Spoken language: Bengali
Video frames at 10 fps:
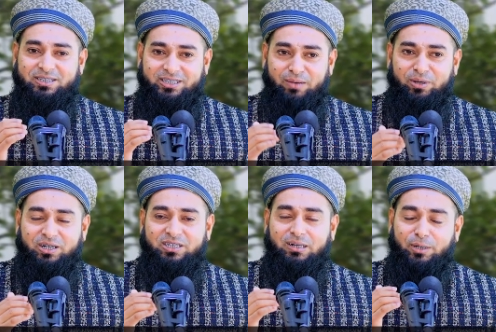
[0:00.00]

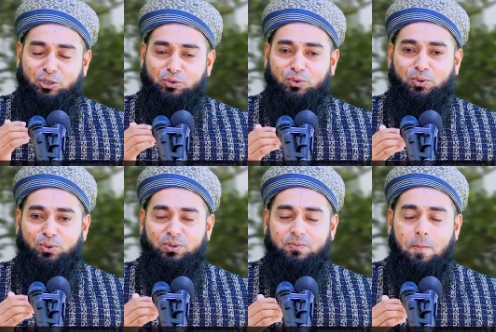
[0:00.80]
স্বামীর সেবা যত্ন
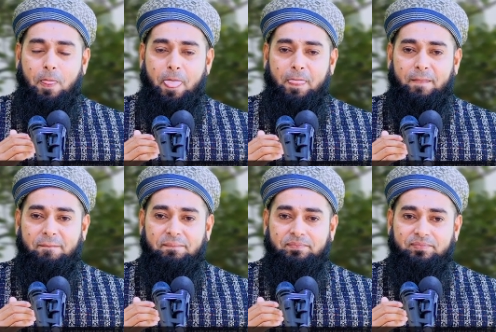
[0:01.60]
করুন
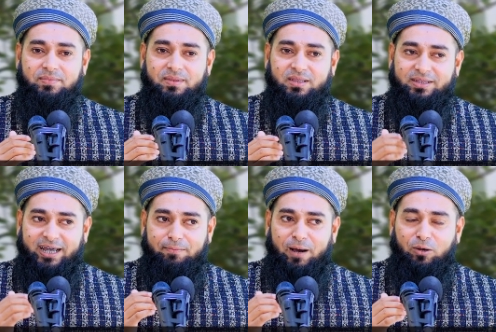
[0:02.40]

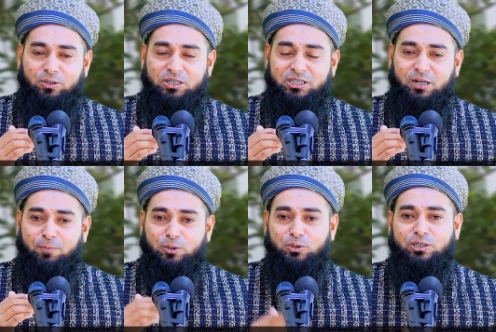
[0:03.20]
তার ভালো জিনিসের
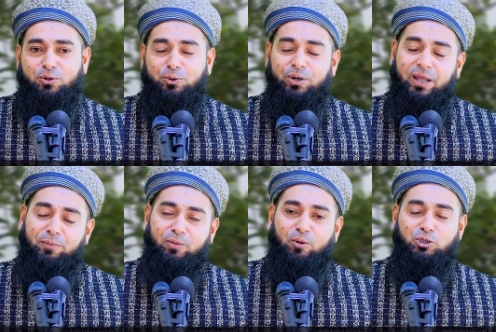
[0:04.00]
প্রশংসা করুন
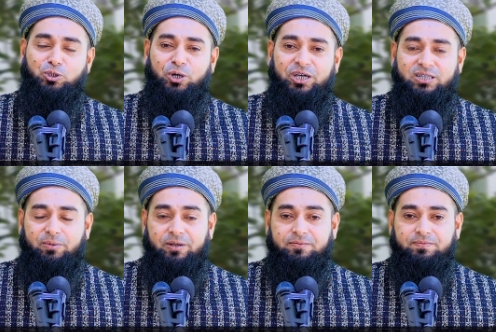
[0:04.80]
এমনি মঞ্চ হয়ে
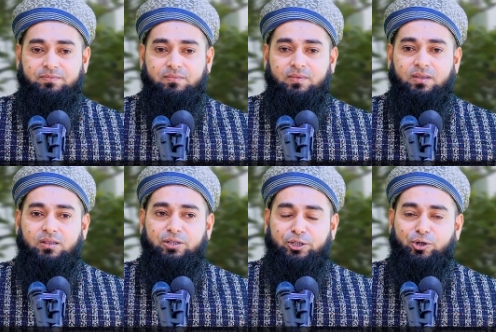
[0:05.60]
যাবে
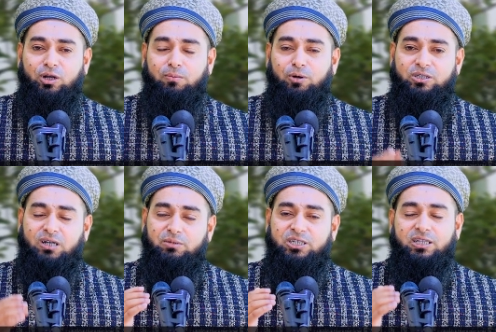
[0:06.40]
দ্বিতীয় নম্বর
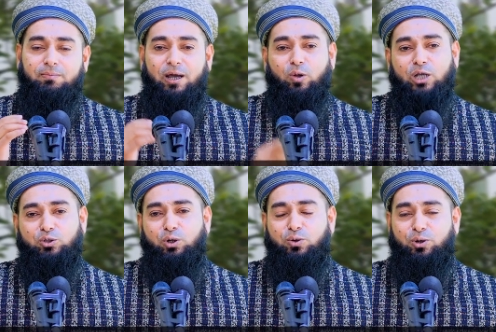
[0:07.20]
স্বামীর সাথে ভালো
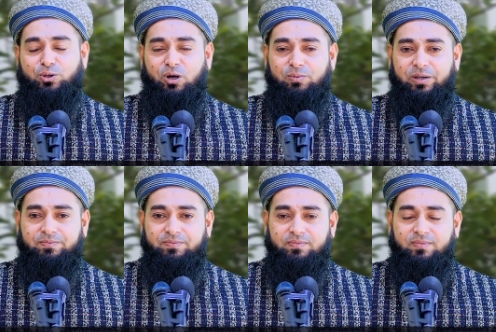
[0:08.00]
আচরণ করতে হবে
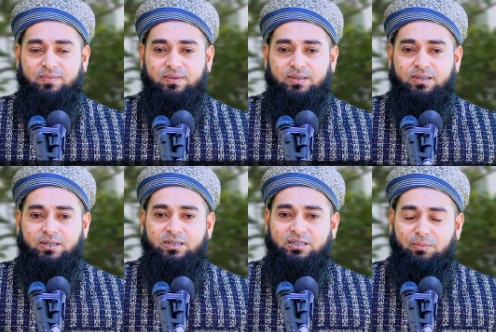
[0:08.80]

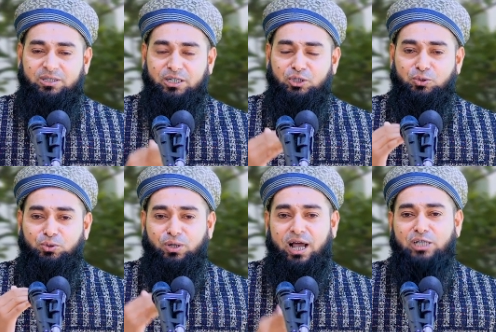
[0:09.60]
স্বামীর সাথে
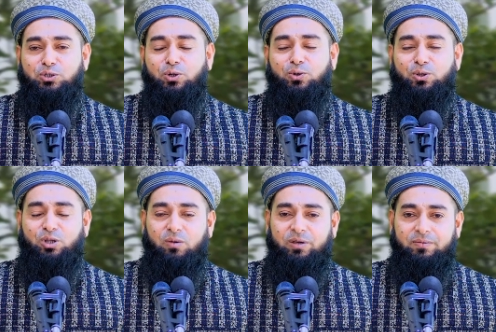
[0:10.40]
সুন্দর আচরণ
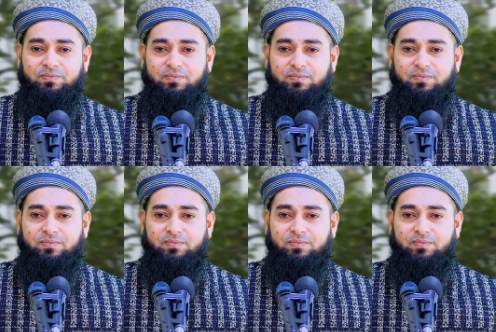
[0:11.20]
করতে হবে